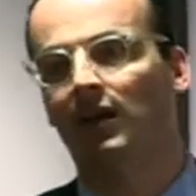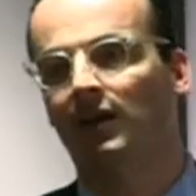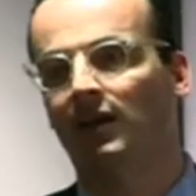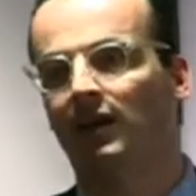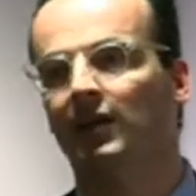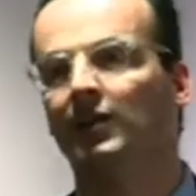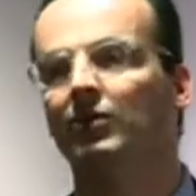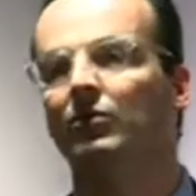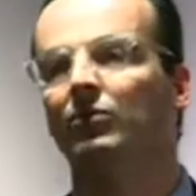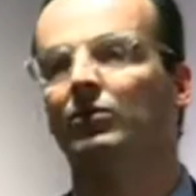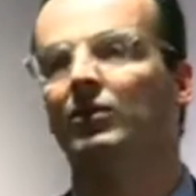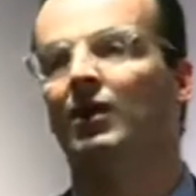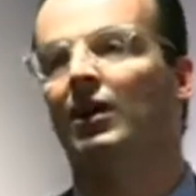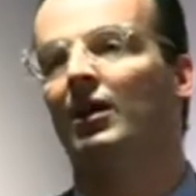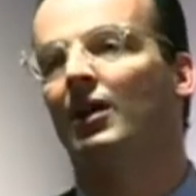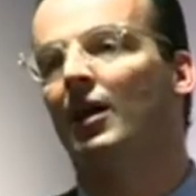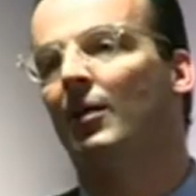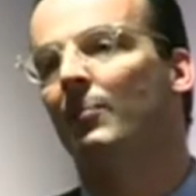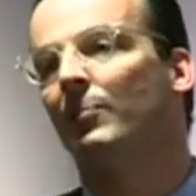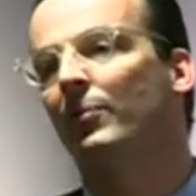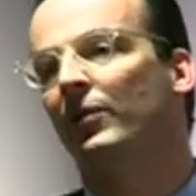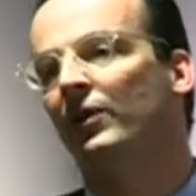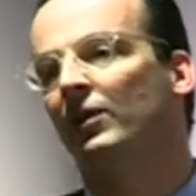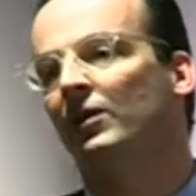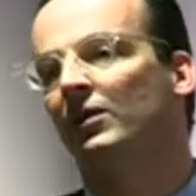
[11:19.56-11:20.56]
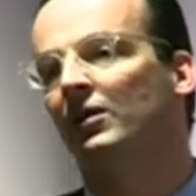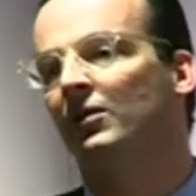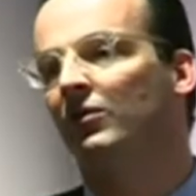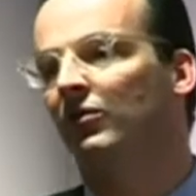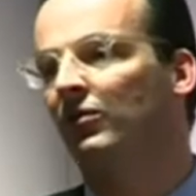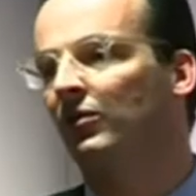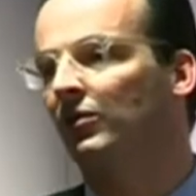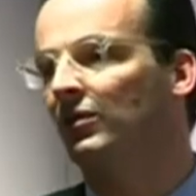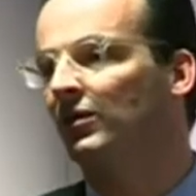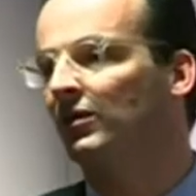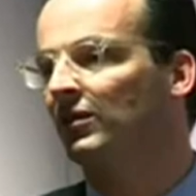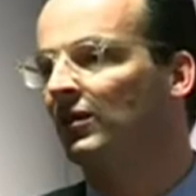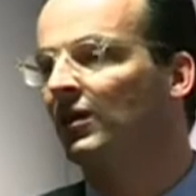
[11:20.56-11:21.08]
regional abbilde,
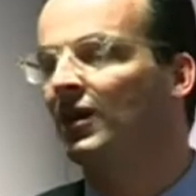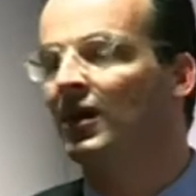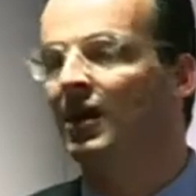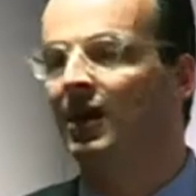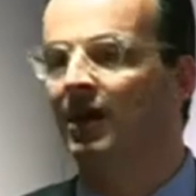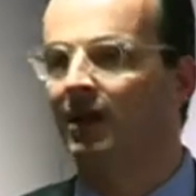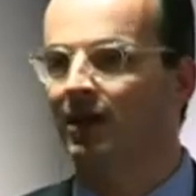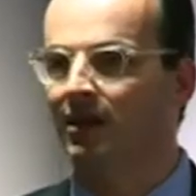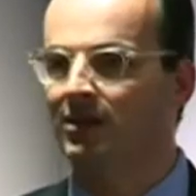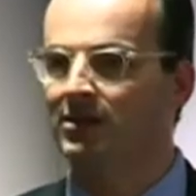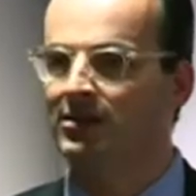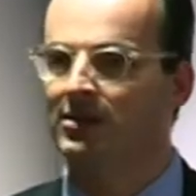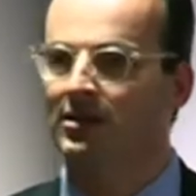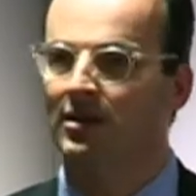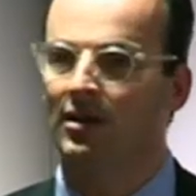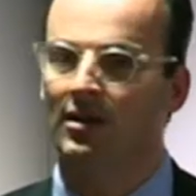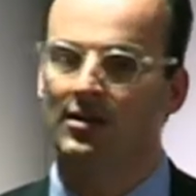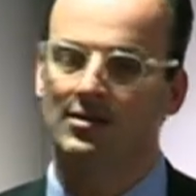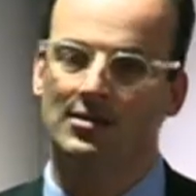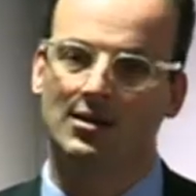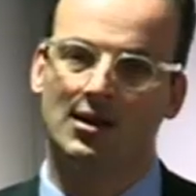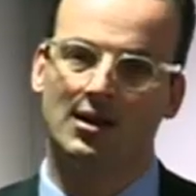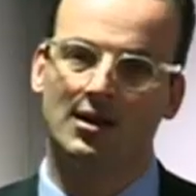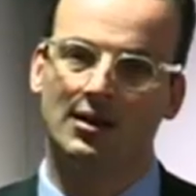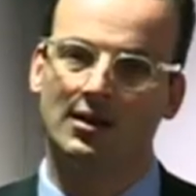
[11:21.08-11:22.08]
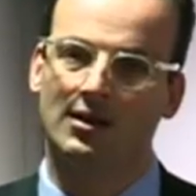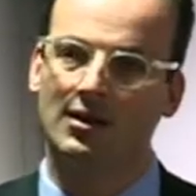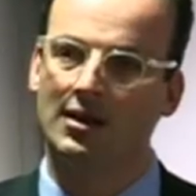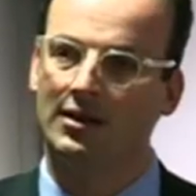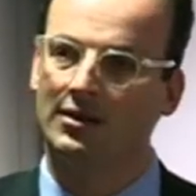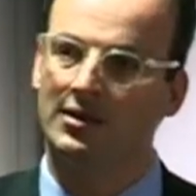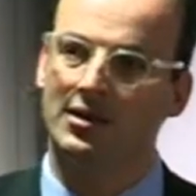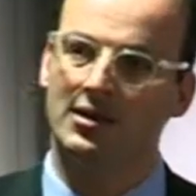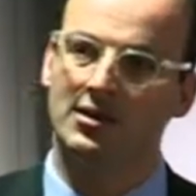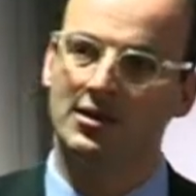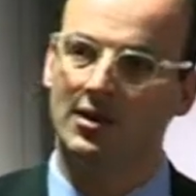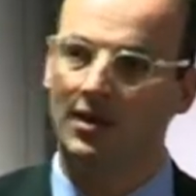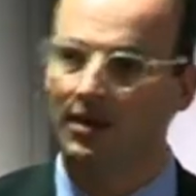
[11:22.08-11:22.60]
sondern ganz klar sagen kann,
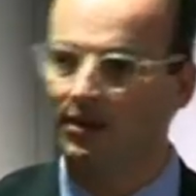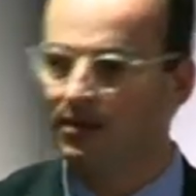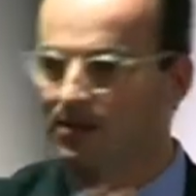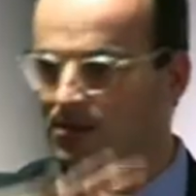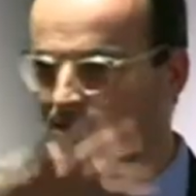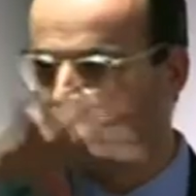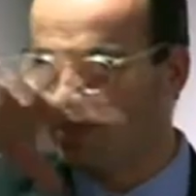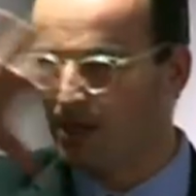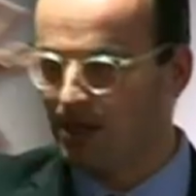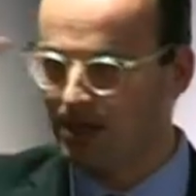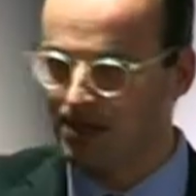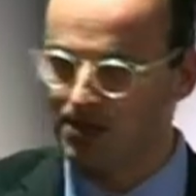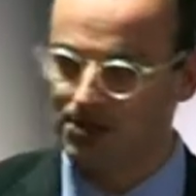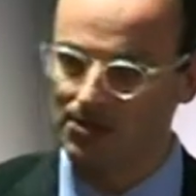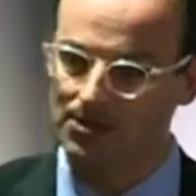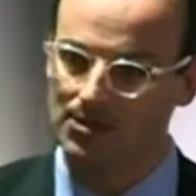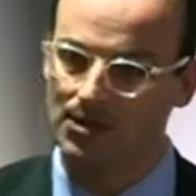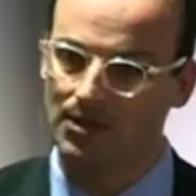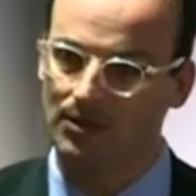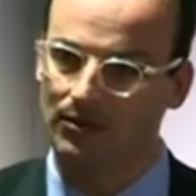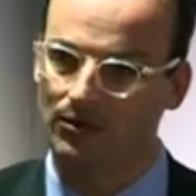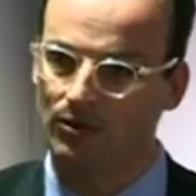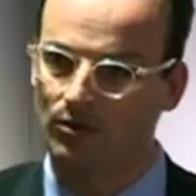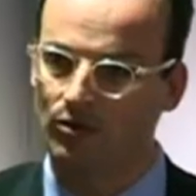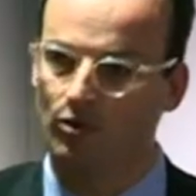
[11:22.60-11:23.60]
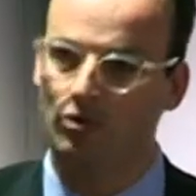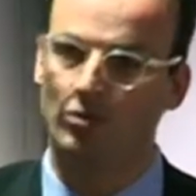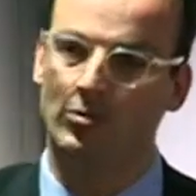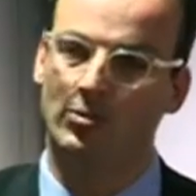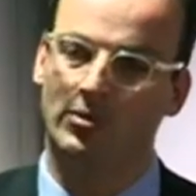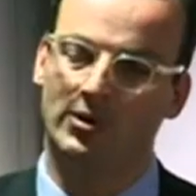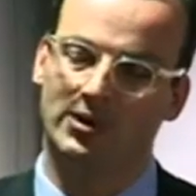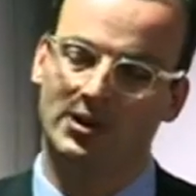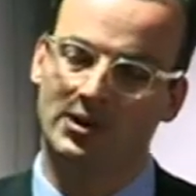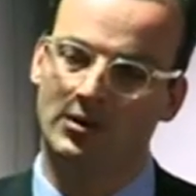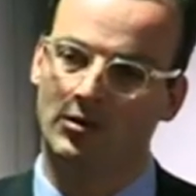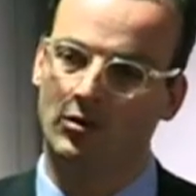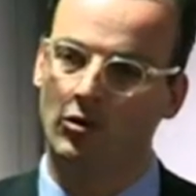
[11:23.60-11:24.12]
ich kann diese Rechenzentren über
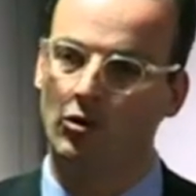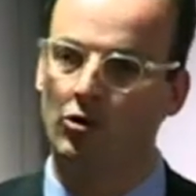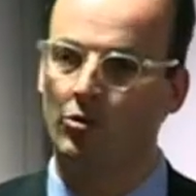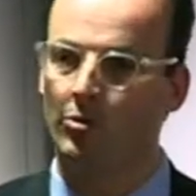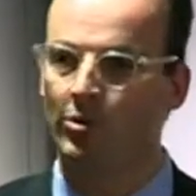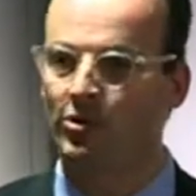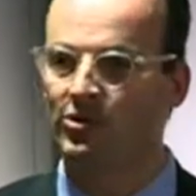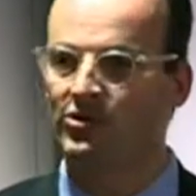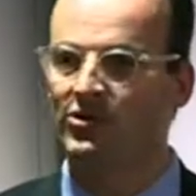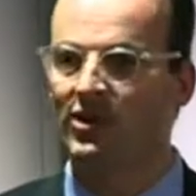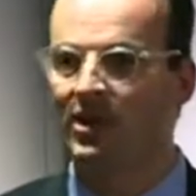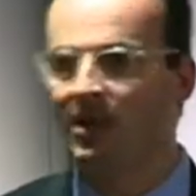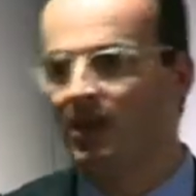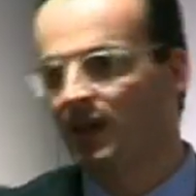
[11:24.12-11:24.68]
den Globus